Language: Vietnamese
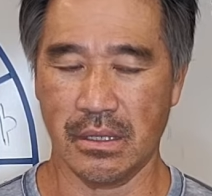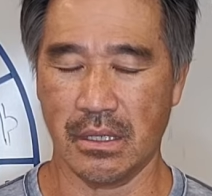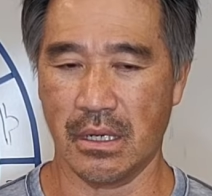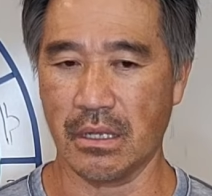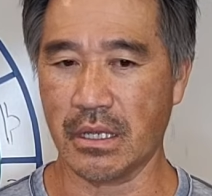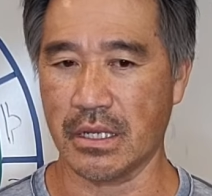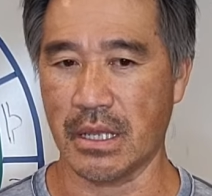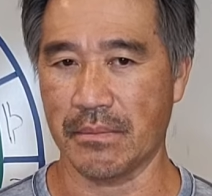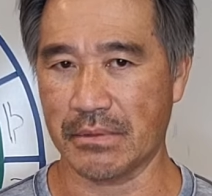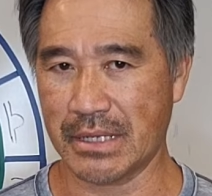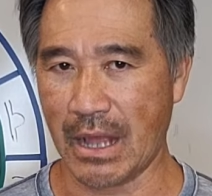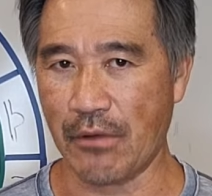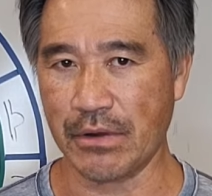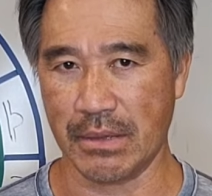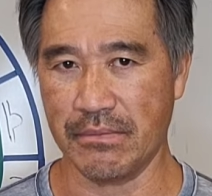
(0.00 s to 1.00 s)
nó thời điểm
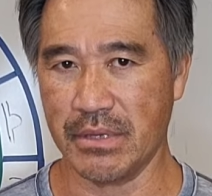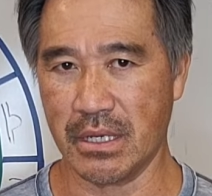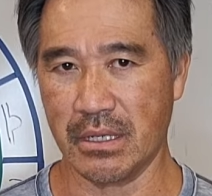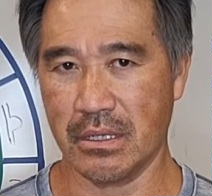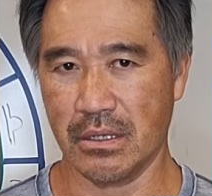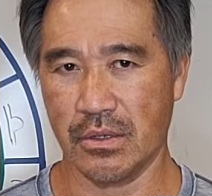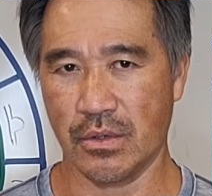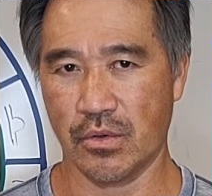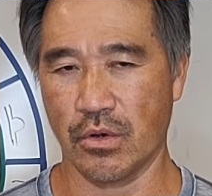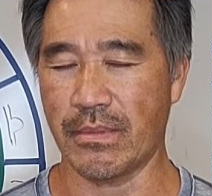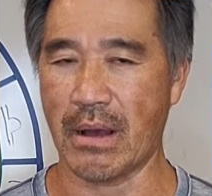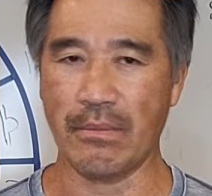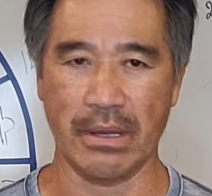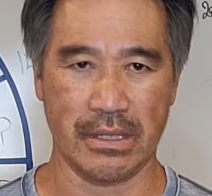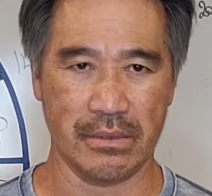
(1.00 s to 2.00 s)
cao điểm nhất của
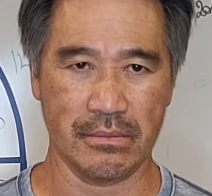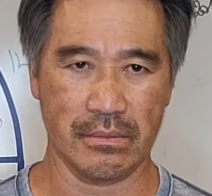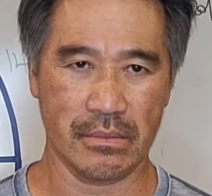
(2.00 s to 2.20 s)
Bảo Bình